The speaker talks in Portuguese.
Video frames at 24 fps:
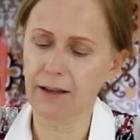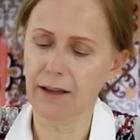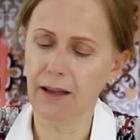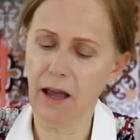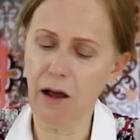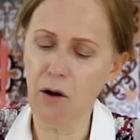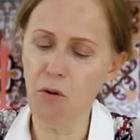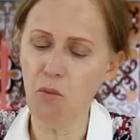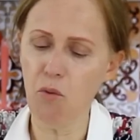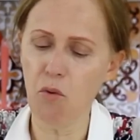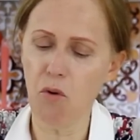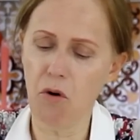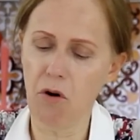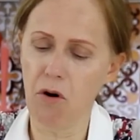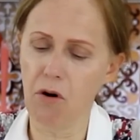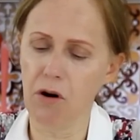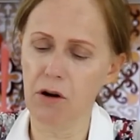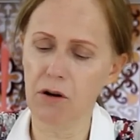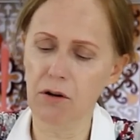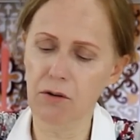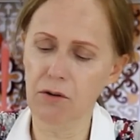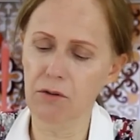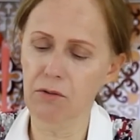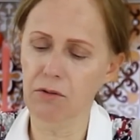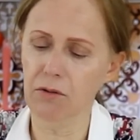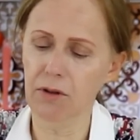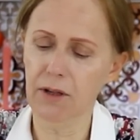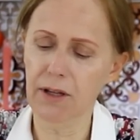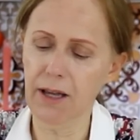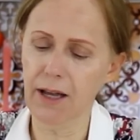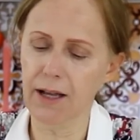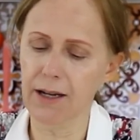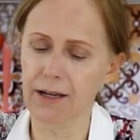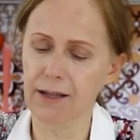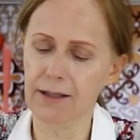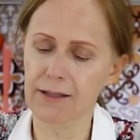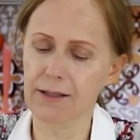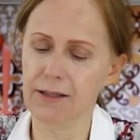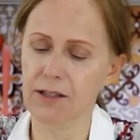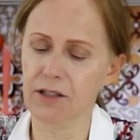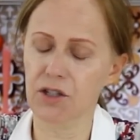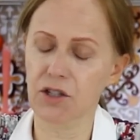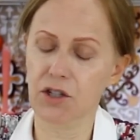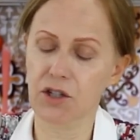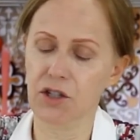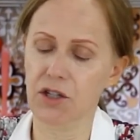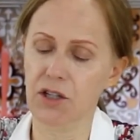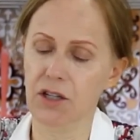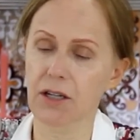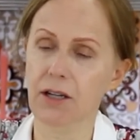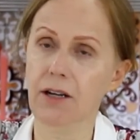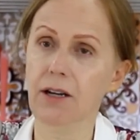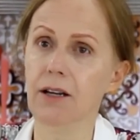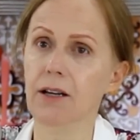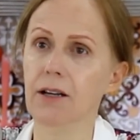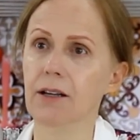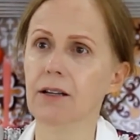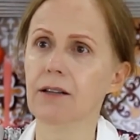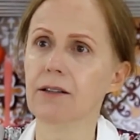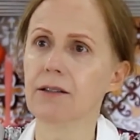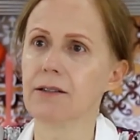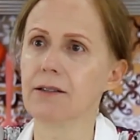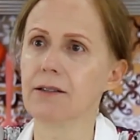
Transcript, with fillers: até o óleo e a lecitina